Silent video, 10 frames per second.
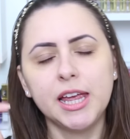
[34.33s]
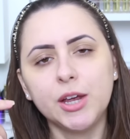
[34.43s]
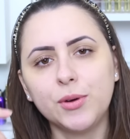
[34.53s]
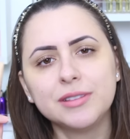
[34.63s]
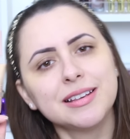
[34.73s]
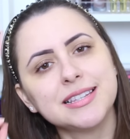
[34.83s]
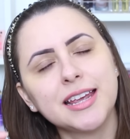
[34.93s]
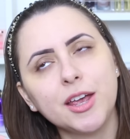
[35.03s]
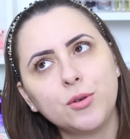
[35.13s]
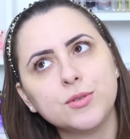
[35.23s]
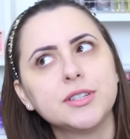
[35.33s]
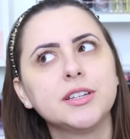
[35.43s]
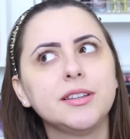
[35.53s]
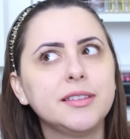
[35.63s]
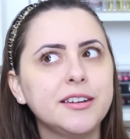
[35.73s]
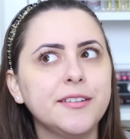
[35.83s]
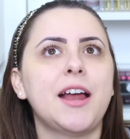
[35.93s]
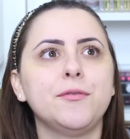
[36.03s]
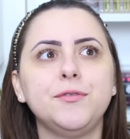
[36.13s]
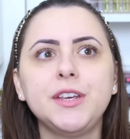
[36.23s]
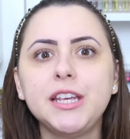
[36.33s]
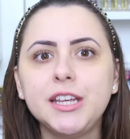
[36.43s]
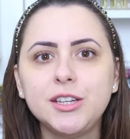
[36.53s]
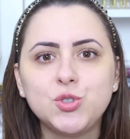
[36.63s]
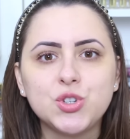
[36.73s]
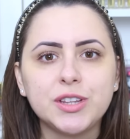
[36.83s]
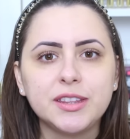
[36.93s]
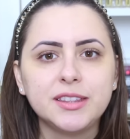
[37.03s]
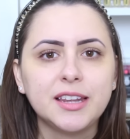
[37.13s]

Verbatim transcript: Enquanto essa aqui custa entre lá, 20,